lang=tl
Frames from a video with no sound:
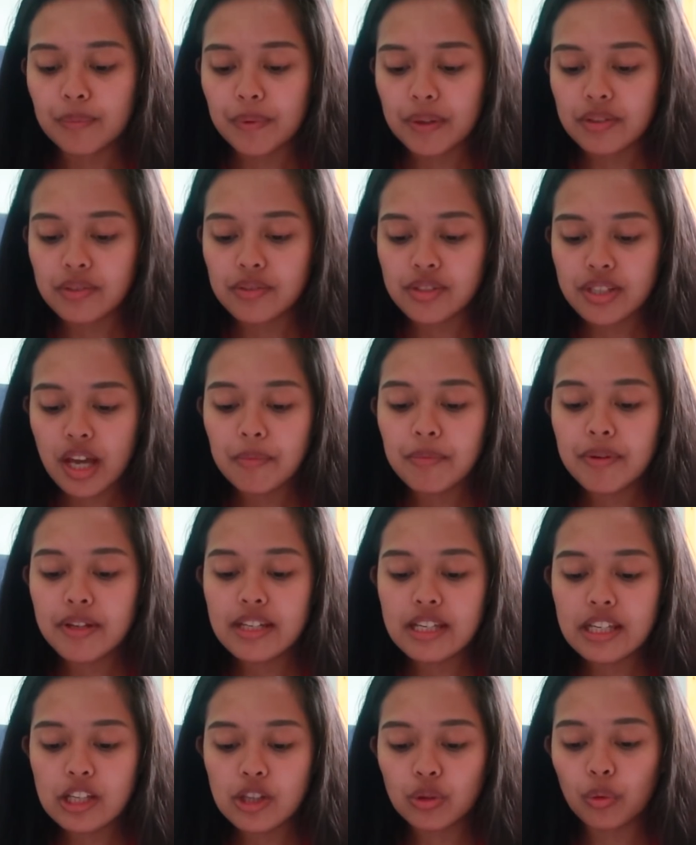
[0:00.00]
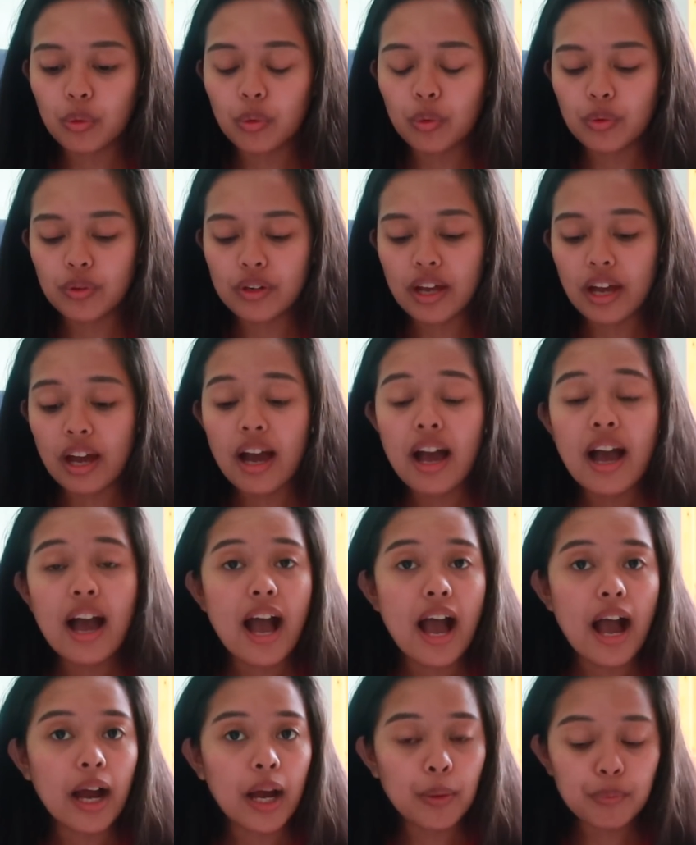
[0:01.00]
Pero sabi dito na
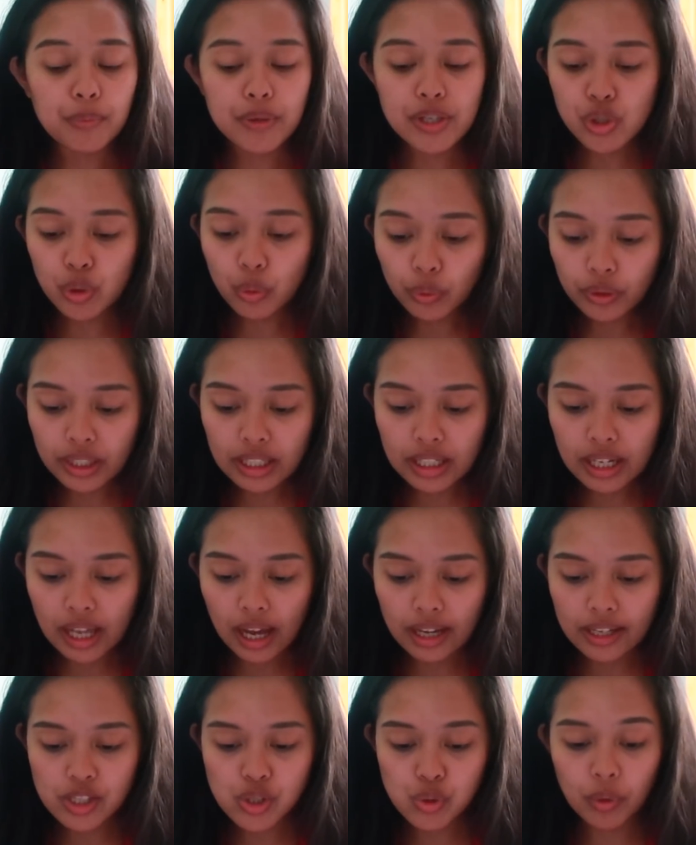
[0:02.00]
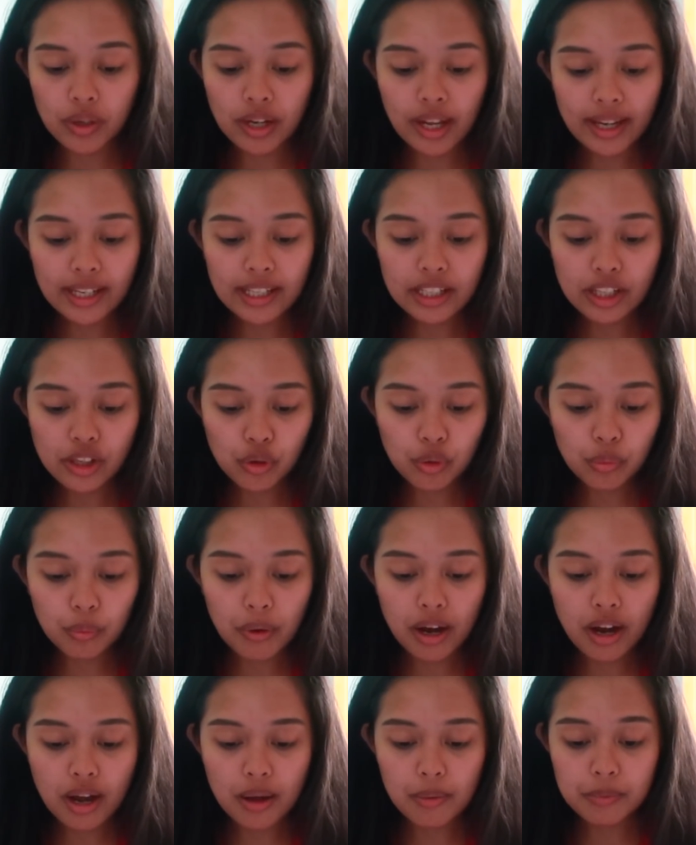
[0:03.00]
ang ambisyon nila is walain na yung
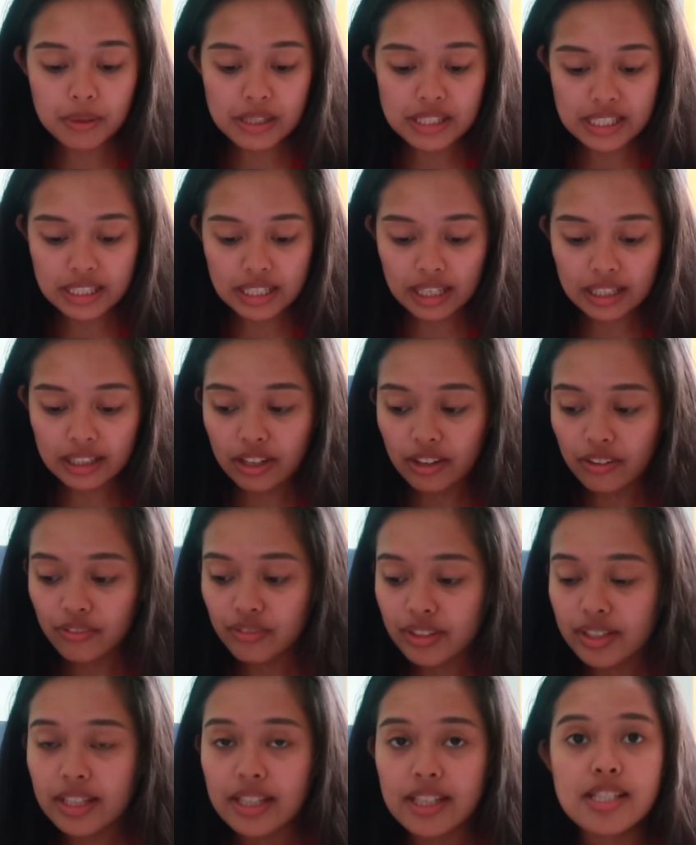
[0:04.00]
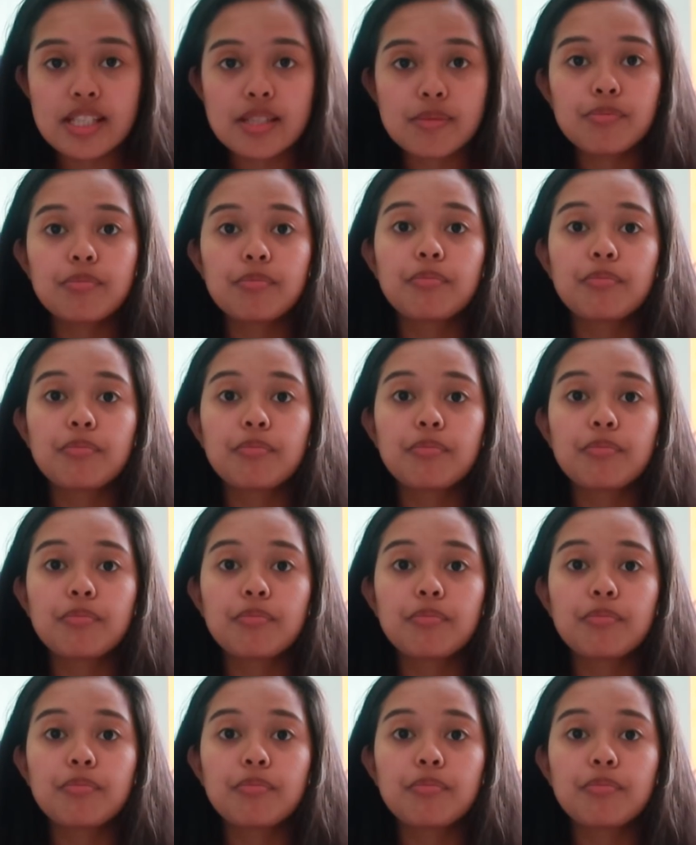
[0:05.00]
mga physical evidence